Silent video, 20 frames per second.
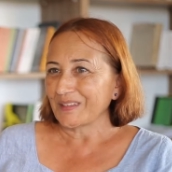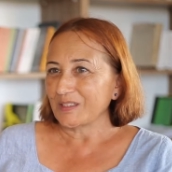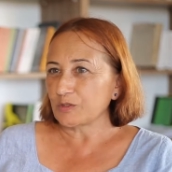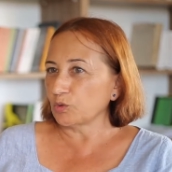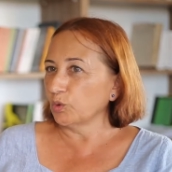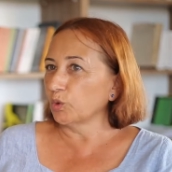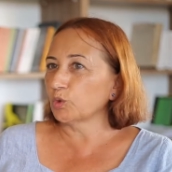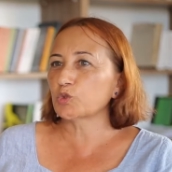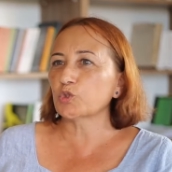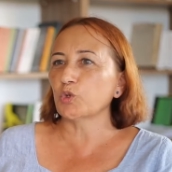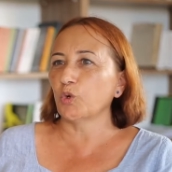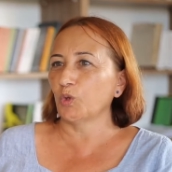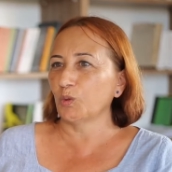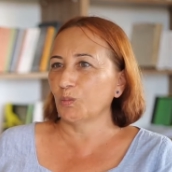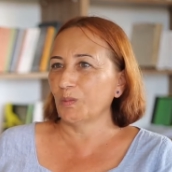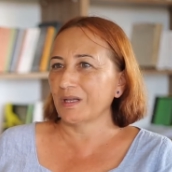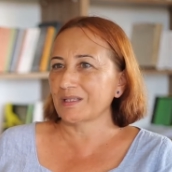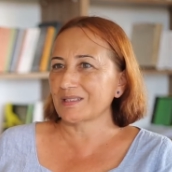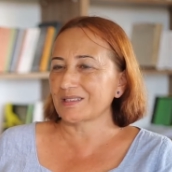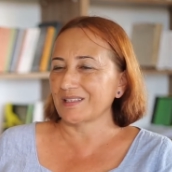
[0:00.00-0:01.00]
Solcu
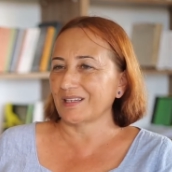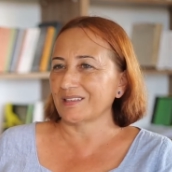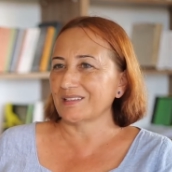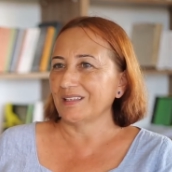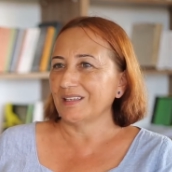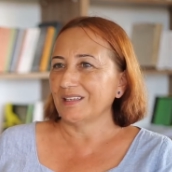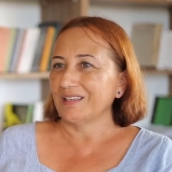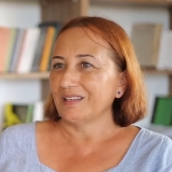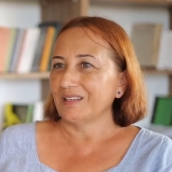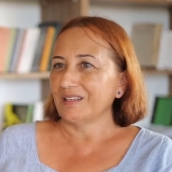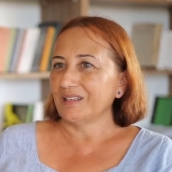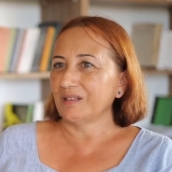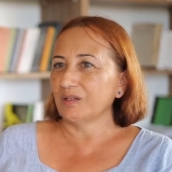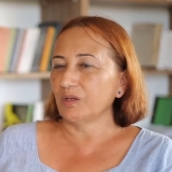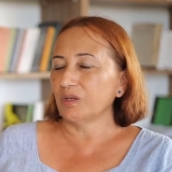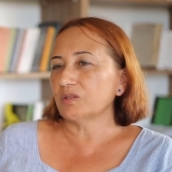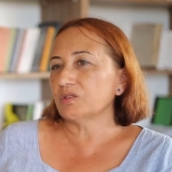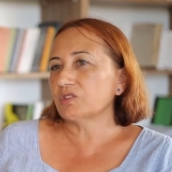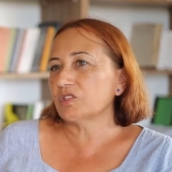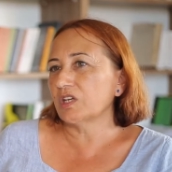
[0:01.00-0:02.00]
olmazlar.
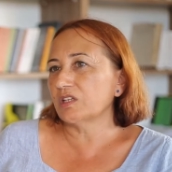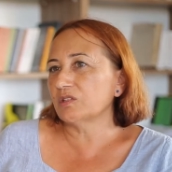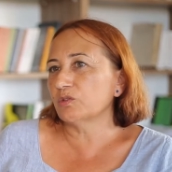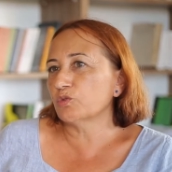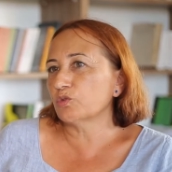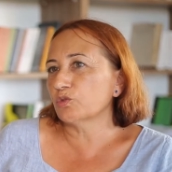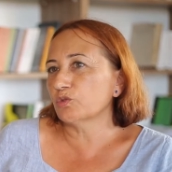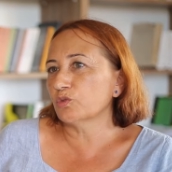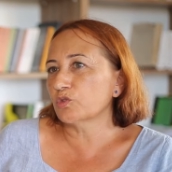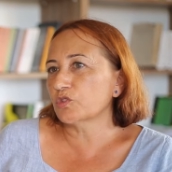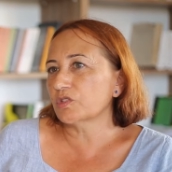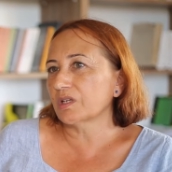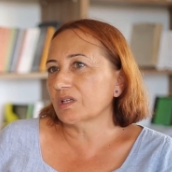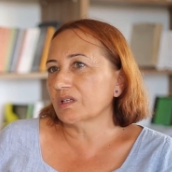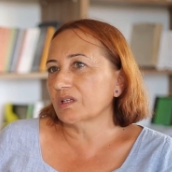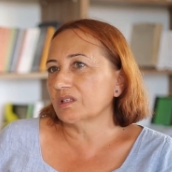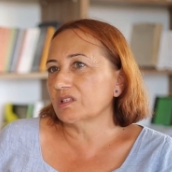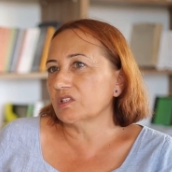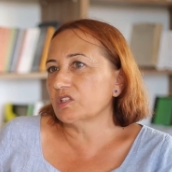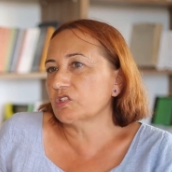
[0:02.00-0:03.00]
E, şey
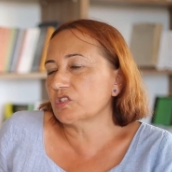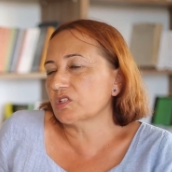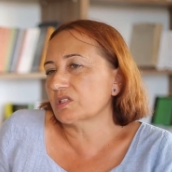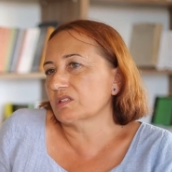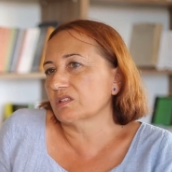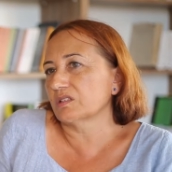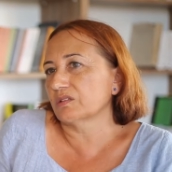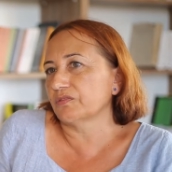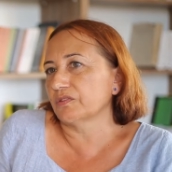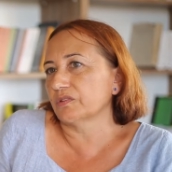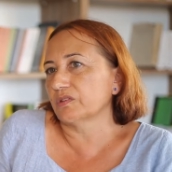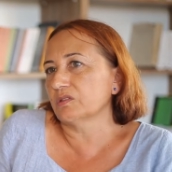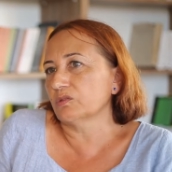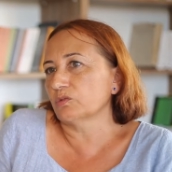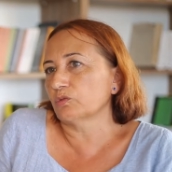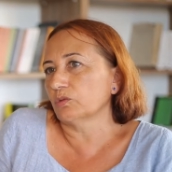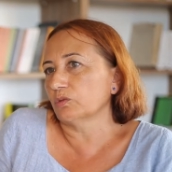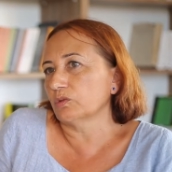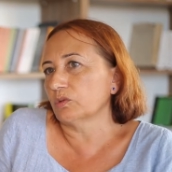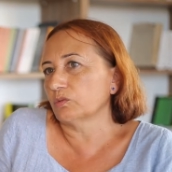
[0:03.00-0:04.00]
düşünürsek hani işçi
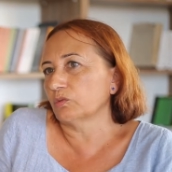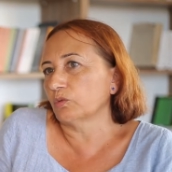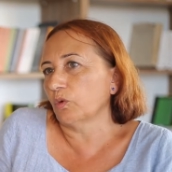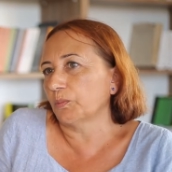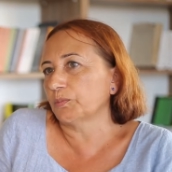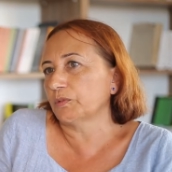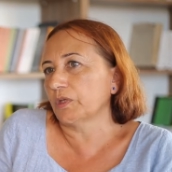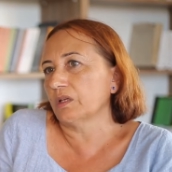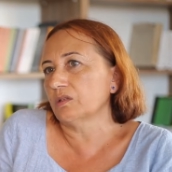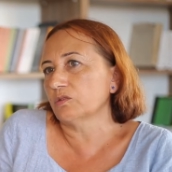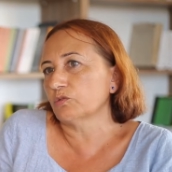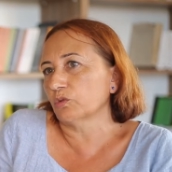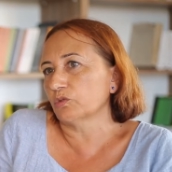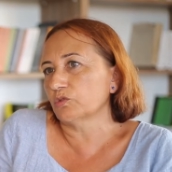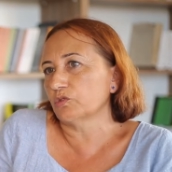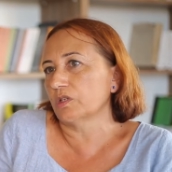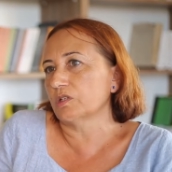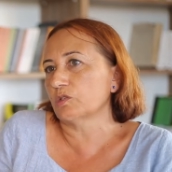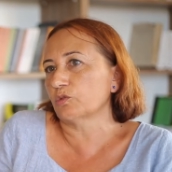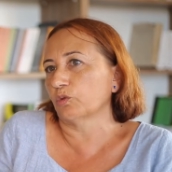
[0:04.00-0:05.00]
sınıfının toptan
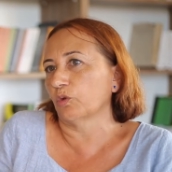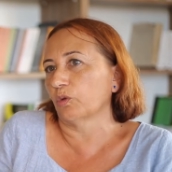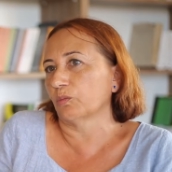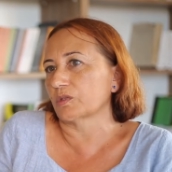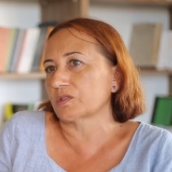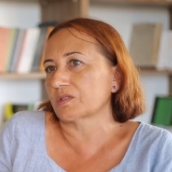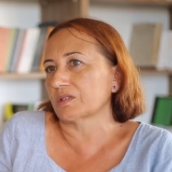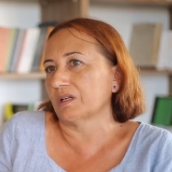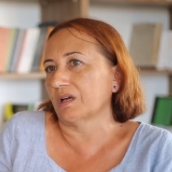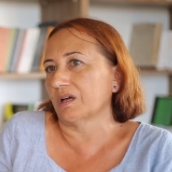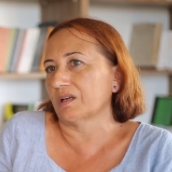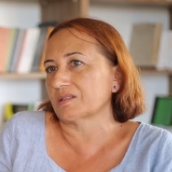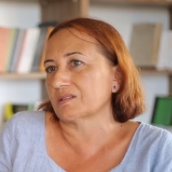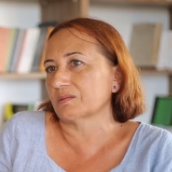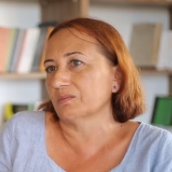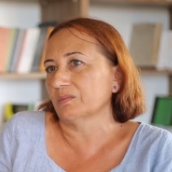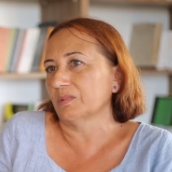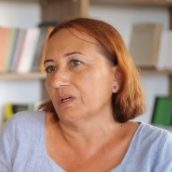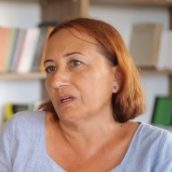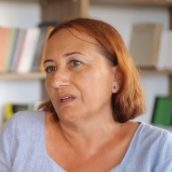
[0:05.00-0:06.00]
sosyalist olması
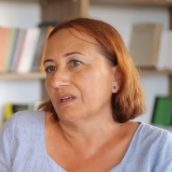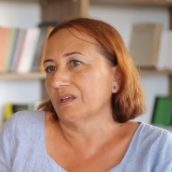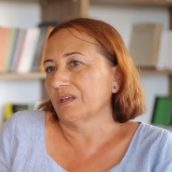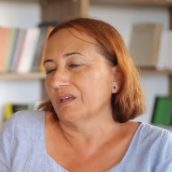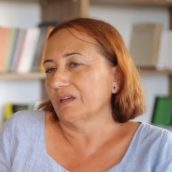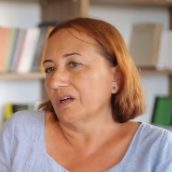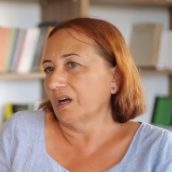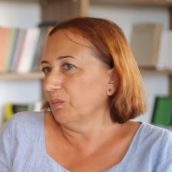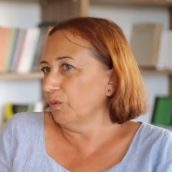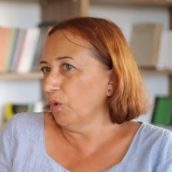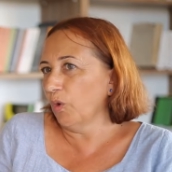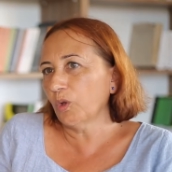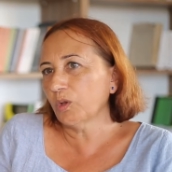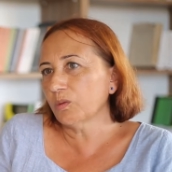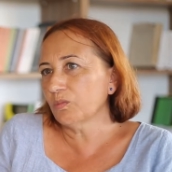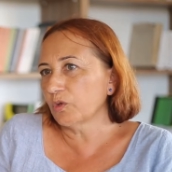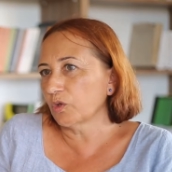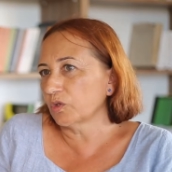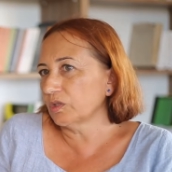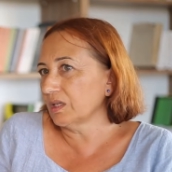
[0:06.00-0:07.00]
lazım. Ama
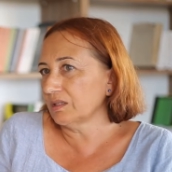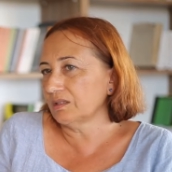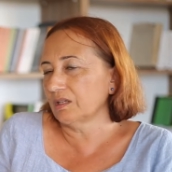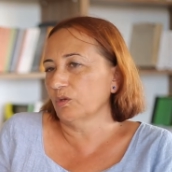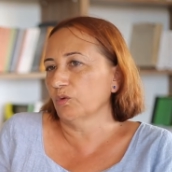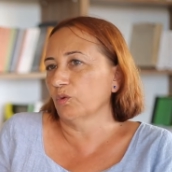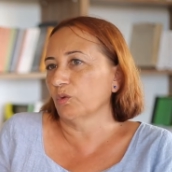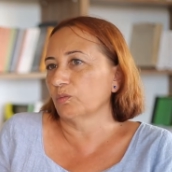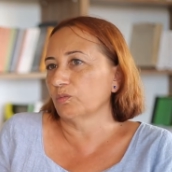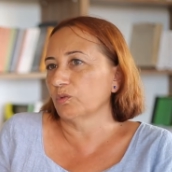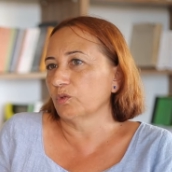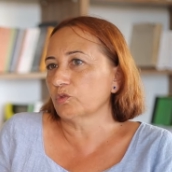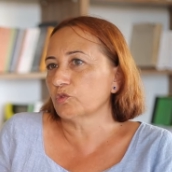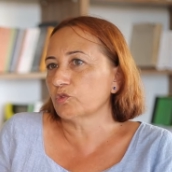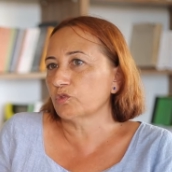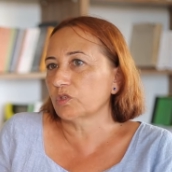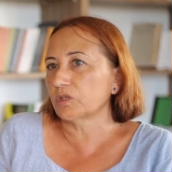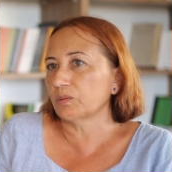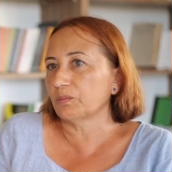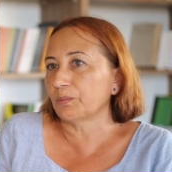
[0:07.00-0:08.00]
olmuyor. Neden olmuyor?
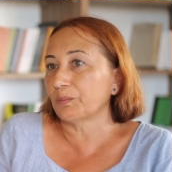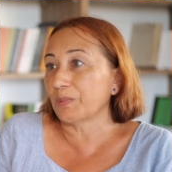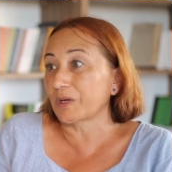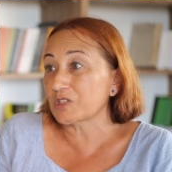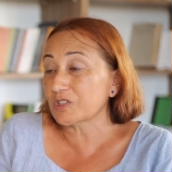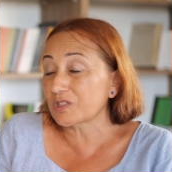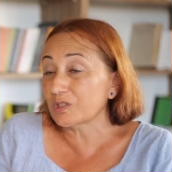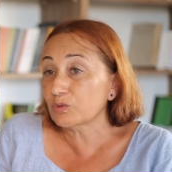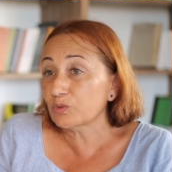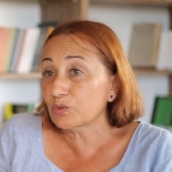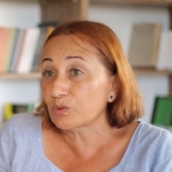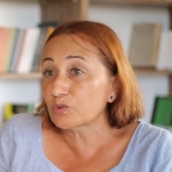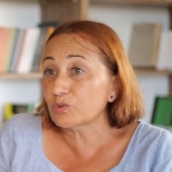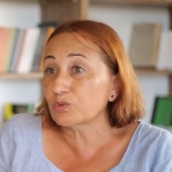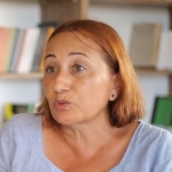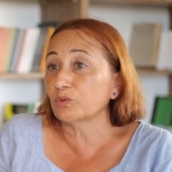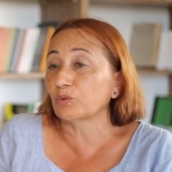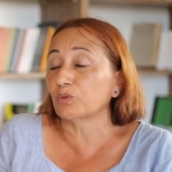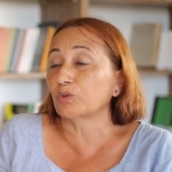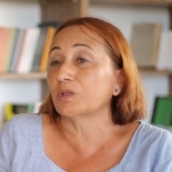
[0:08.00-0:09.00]
Çünkü başka
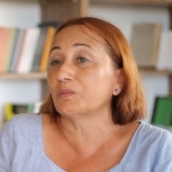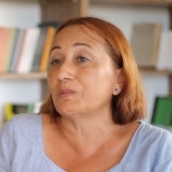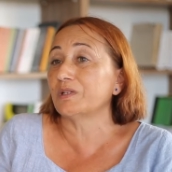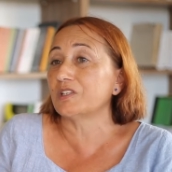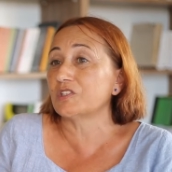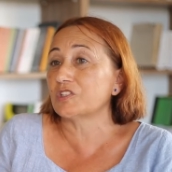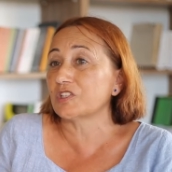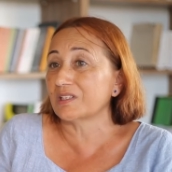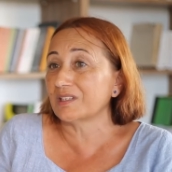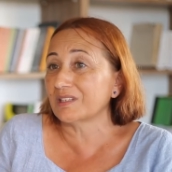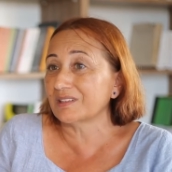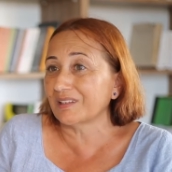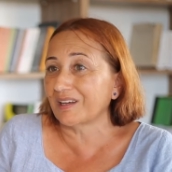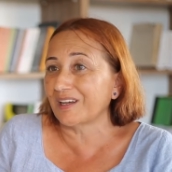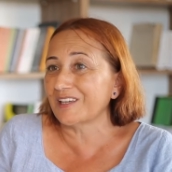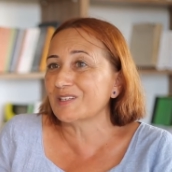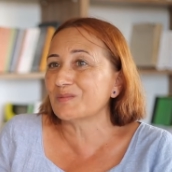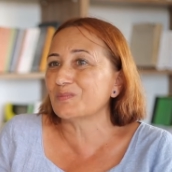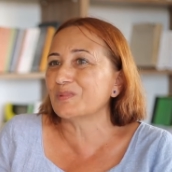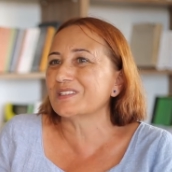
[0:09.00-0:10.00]
türlüsünün olabileceğine
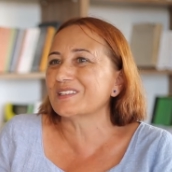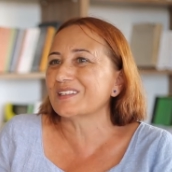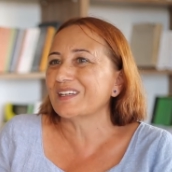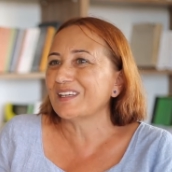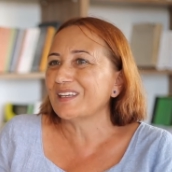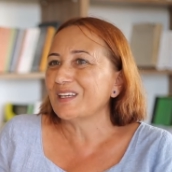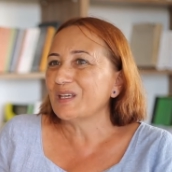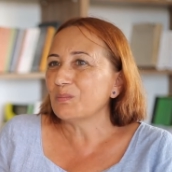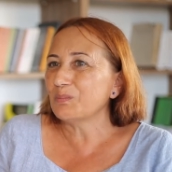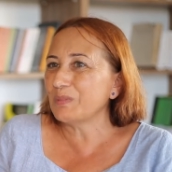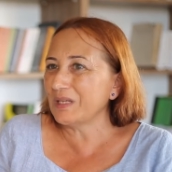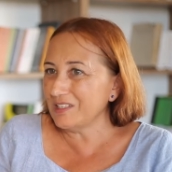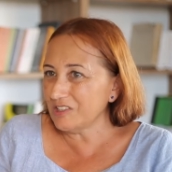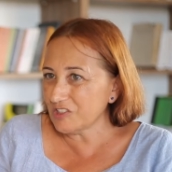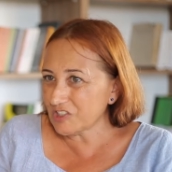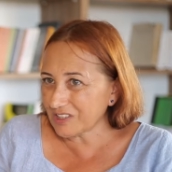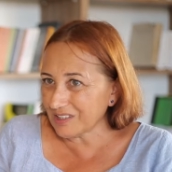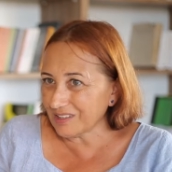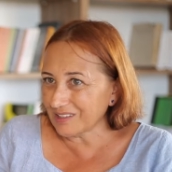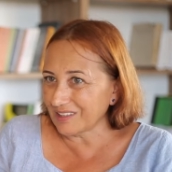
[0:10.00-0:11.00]
dair bir
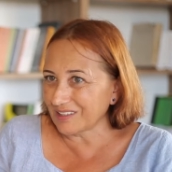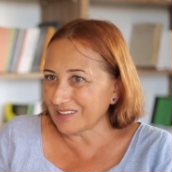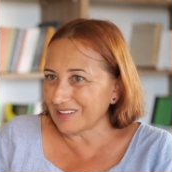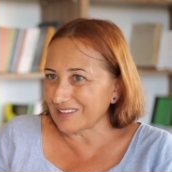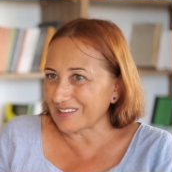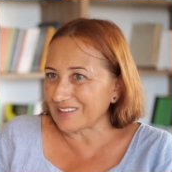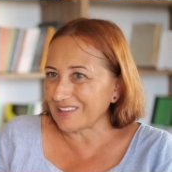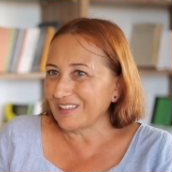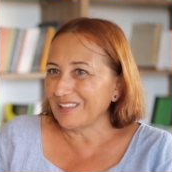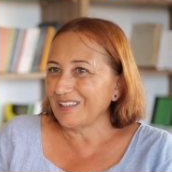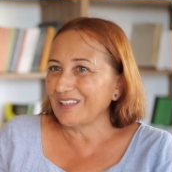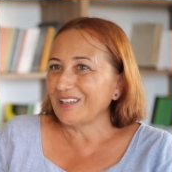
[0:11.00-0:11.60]
bilinç gerekir.